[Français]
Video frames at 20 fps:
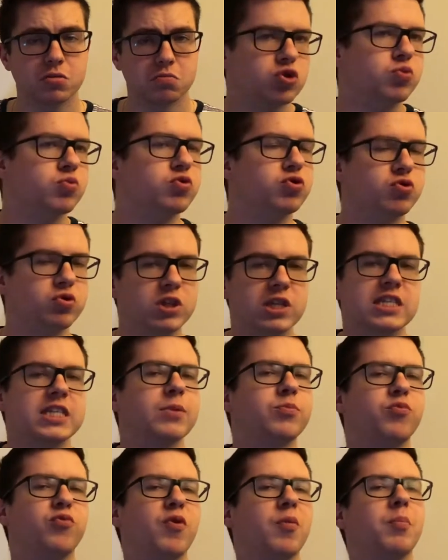je me suis dit que ça
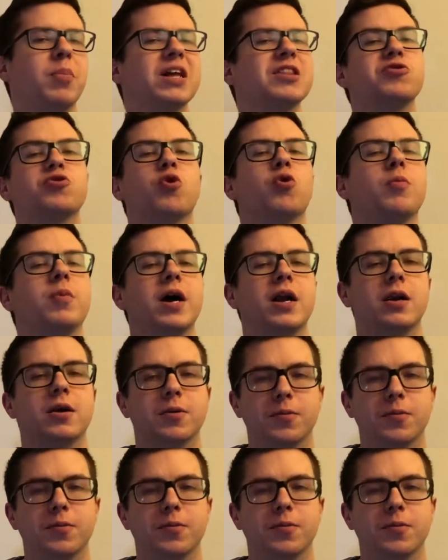pouvait pas être trop mal.